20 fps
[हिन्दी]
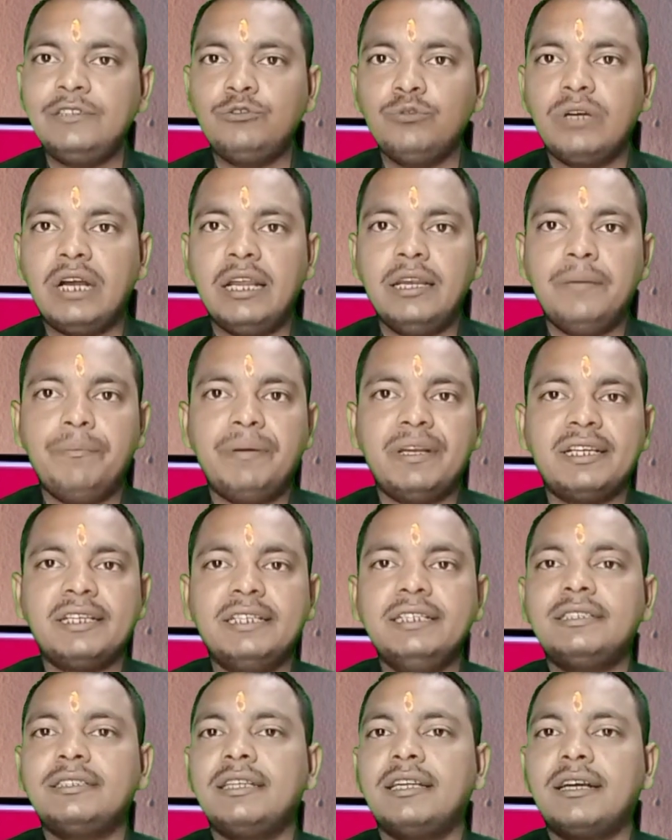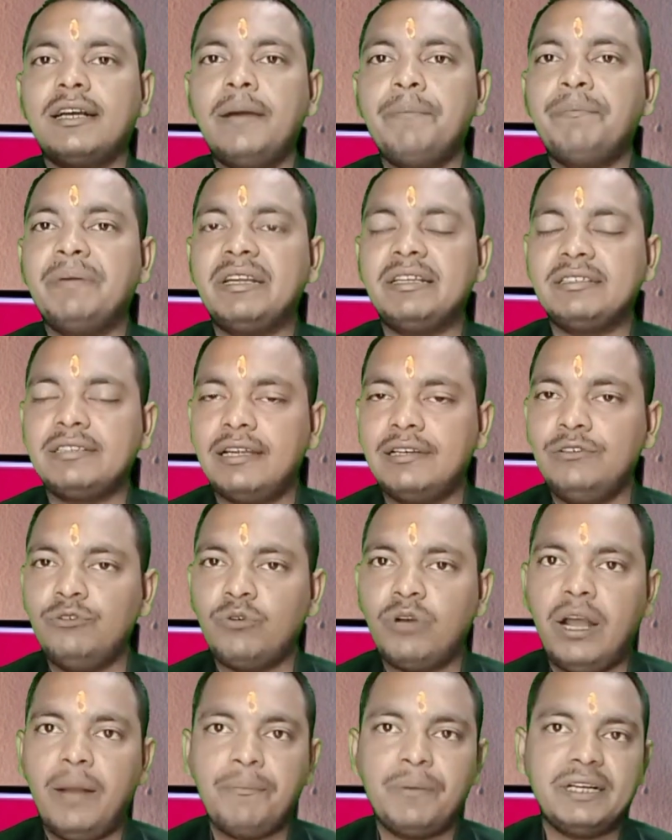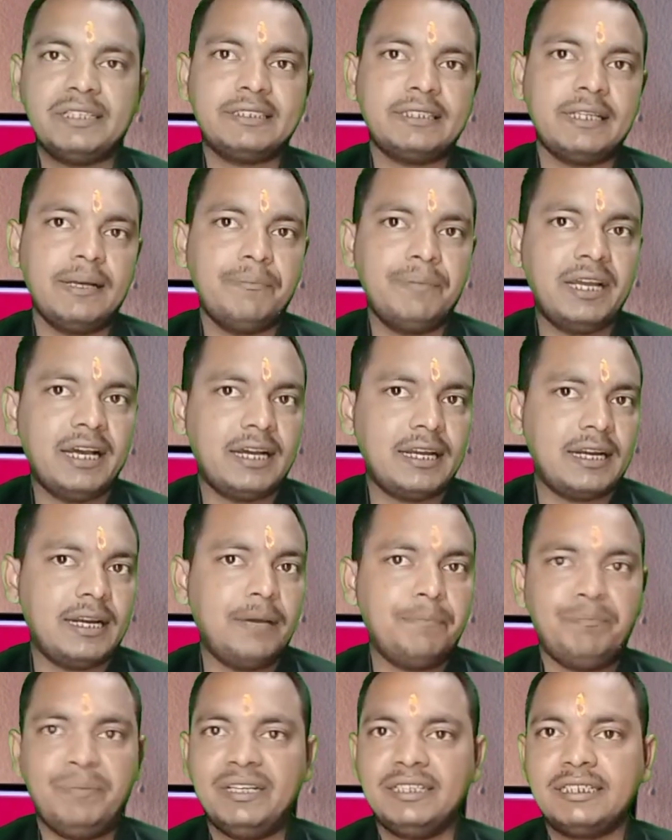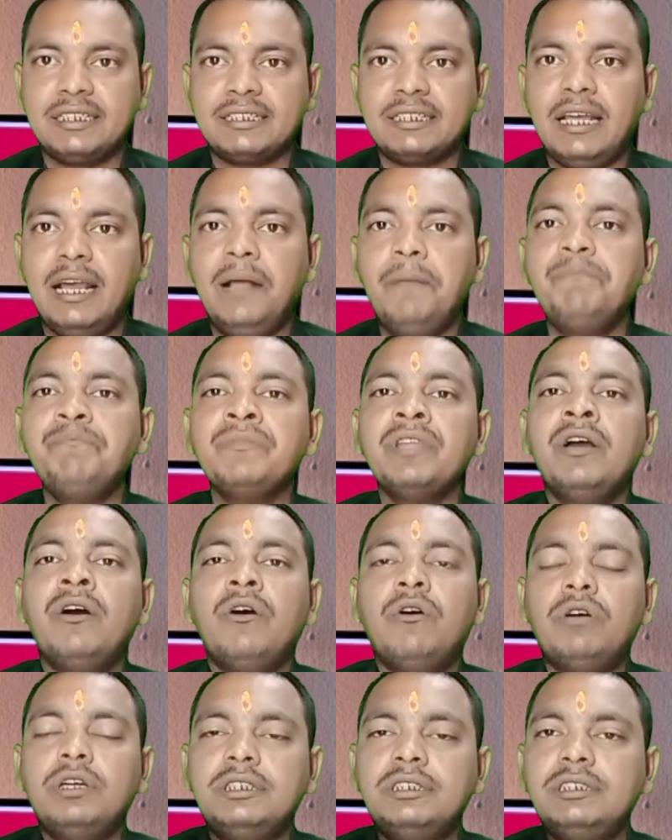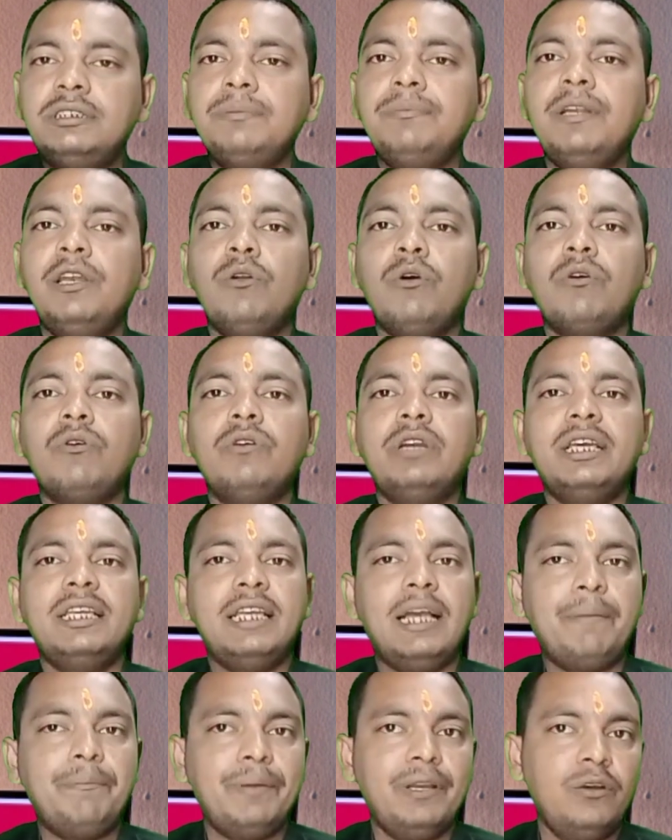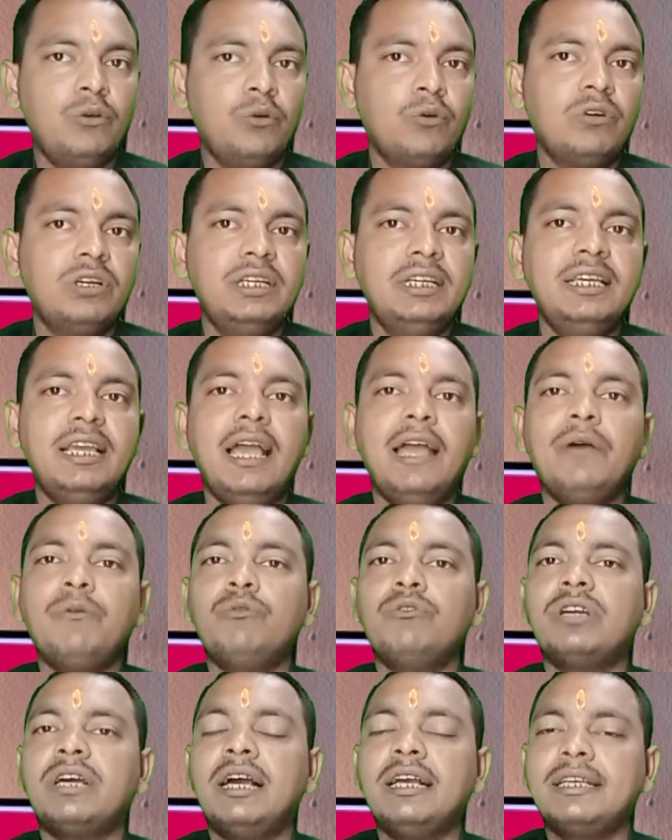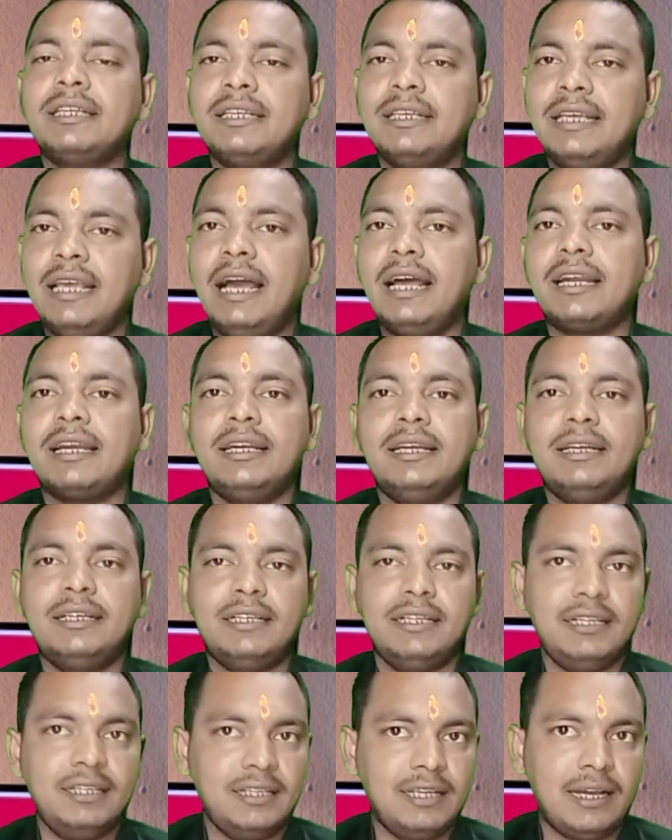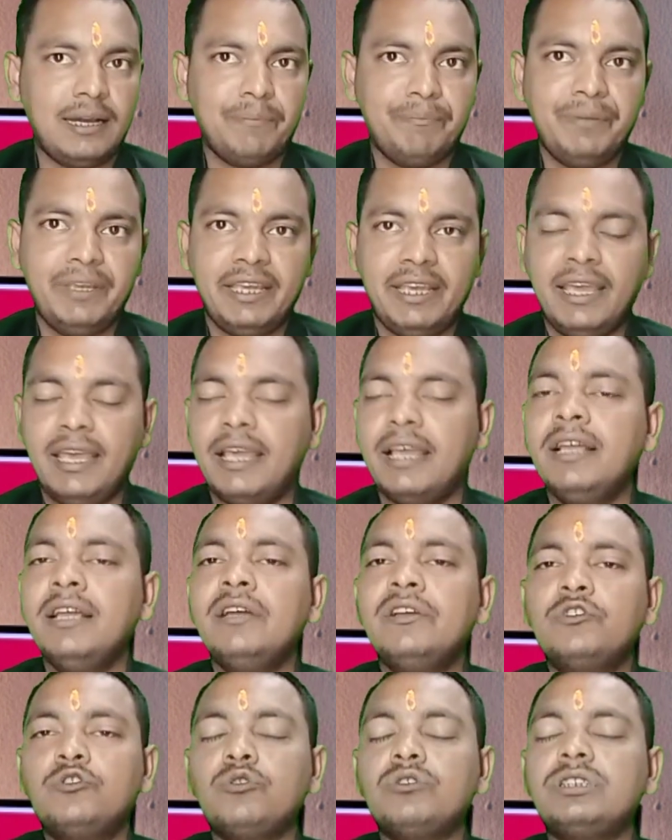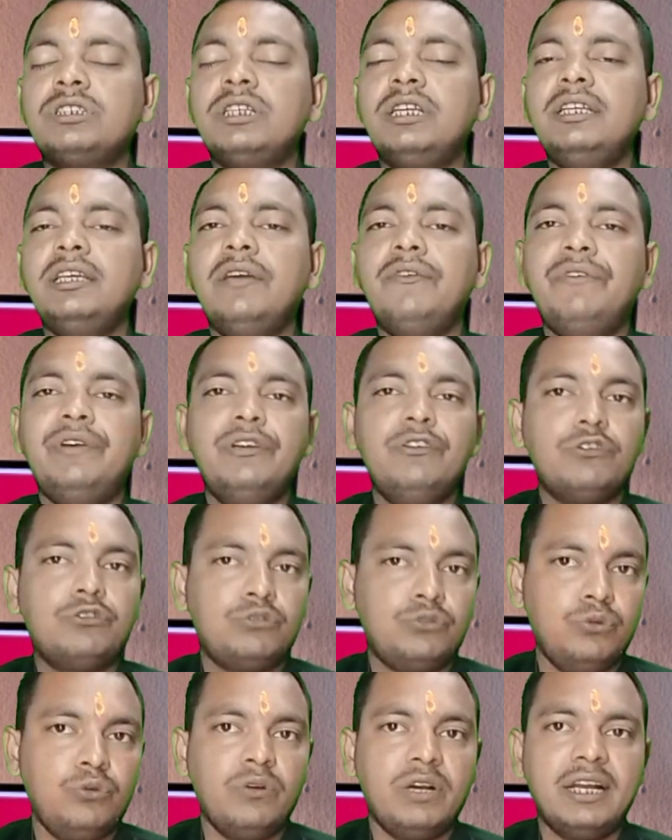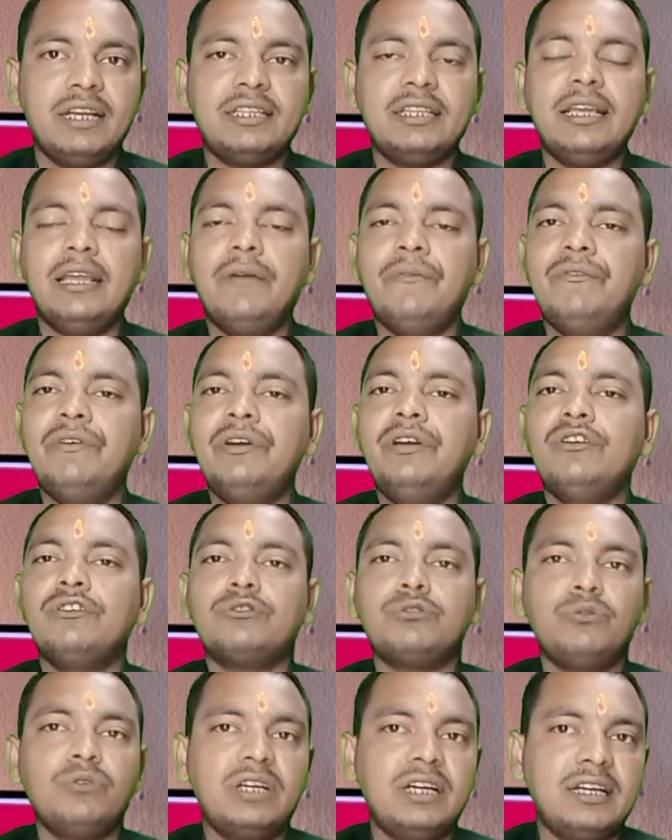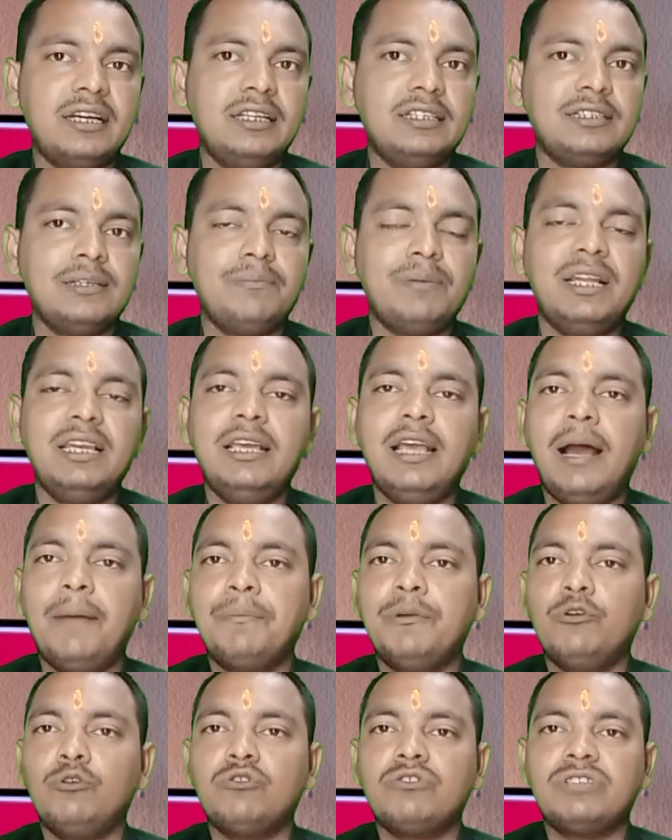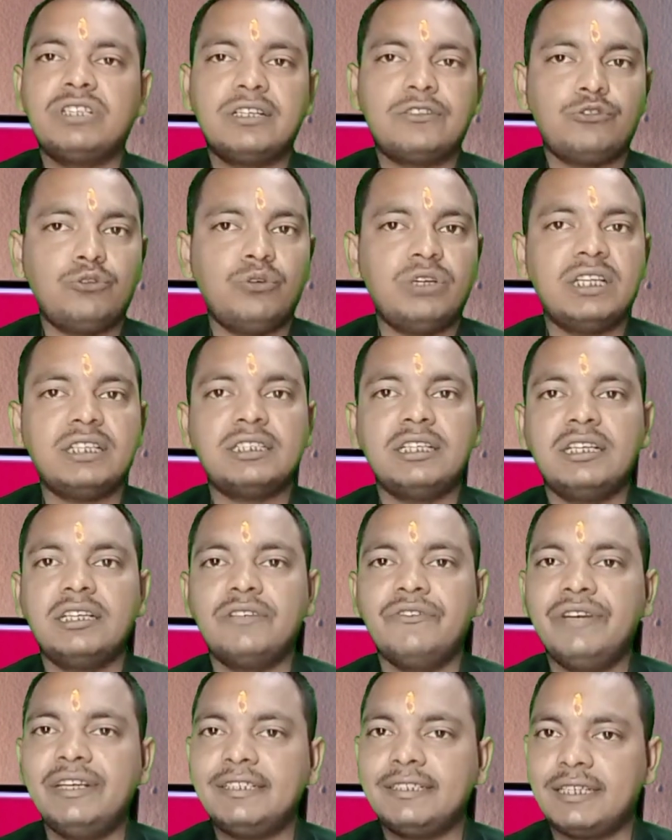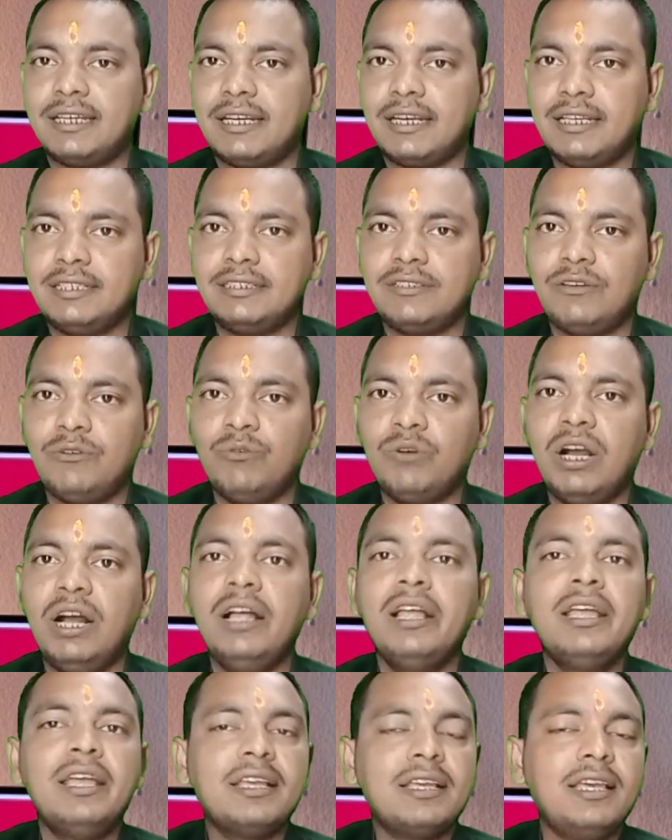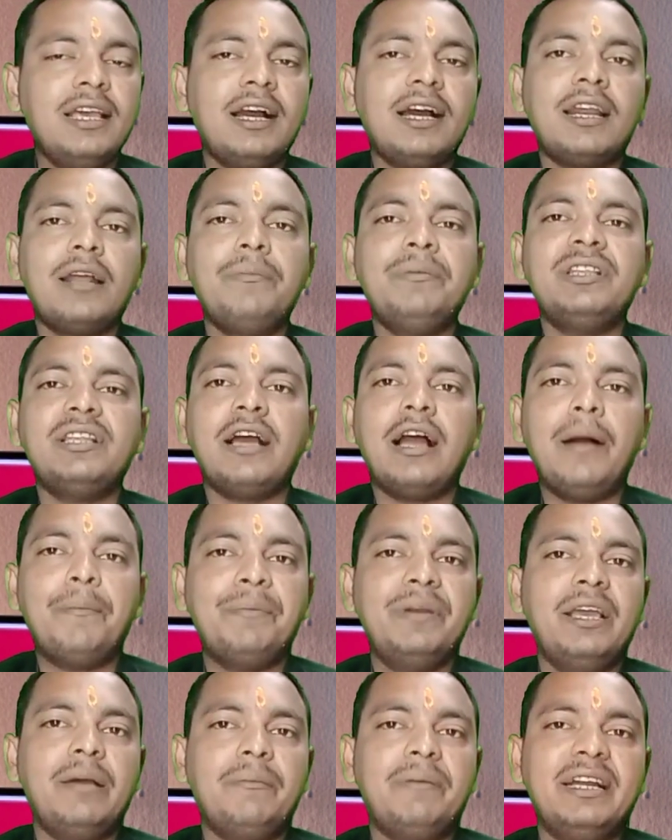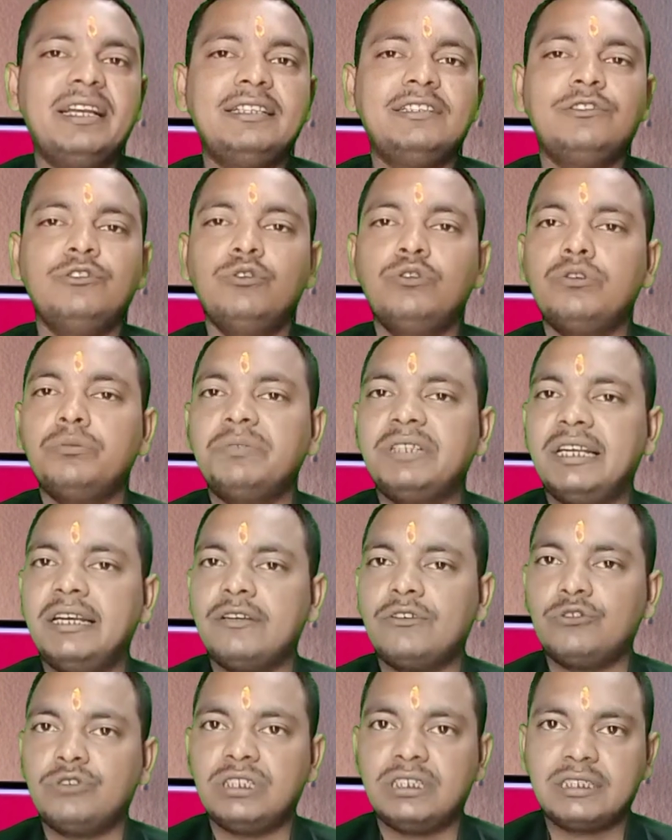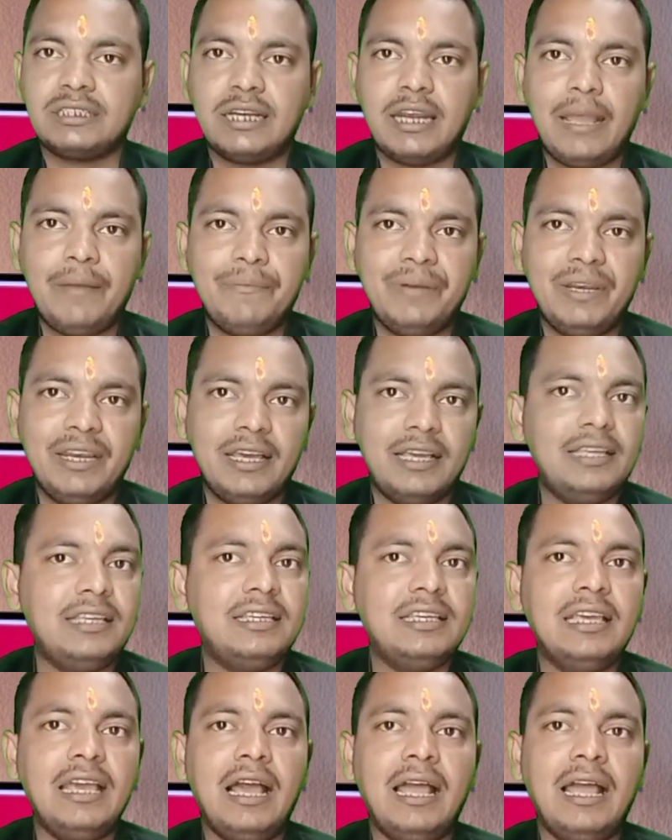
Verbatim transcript: और पैसा नहीं चुकाने पर किस तरह का परेशानियों का आपका सामना करना पड़ सकता है और जिस भी लोगों ने यहाँ पे लोन लिया है उनका क्या रेटिंग यहाँ पे है तो चलिए वीडियो शुरू करते हैं वीडियो शुरू करने से पहले आप लोगों से एक छोटा सा रिक्वेस्ट करना चाहूँगा कि अगर अभी तक आपने हमारे इस यूट्यूब चैनल को